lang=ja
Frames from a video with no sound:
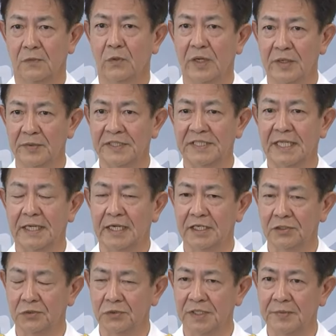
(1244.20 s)
い。わかりましたあり
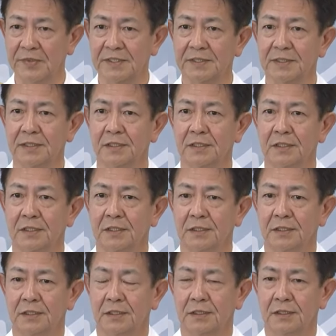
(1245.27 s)
がとうございます
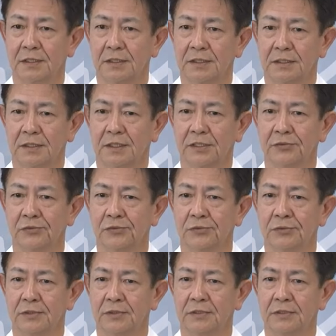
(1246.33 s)
あの